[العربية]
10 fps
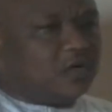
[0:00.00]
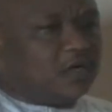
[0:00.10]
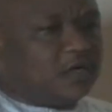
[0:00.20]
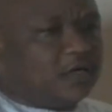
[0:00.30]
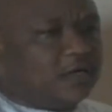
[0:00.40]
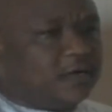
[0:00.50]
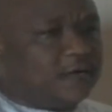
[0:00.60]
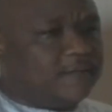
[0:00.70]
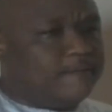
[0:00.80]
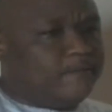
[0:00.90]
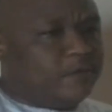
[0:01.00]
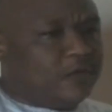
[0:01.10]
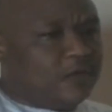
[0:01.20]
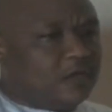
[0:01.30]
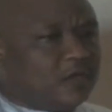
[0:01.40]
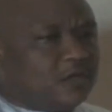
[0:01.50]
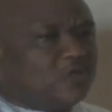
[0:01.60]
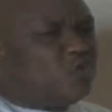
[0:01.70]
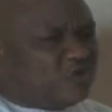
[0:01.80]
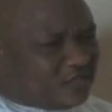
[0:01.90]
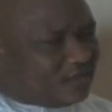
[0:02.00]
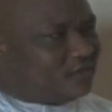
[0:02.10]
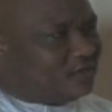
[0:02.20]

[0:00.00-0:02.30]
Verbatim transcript: وأن نعطي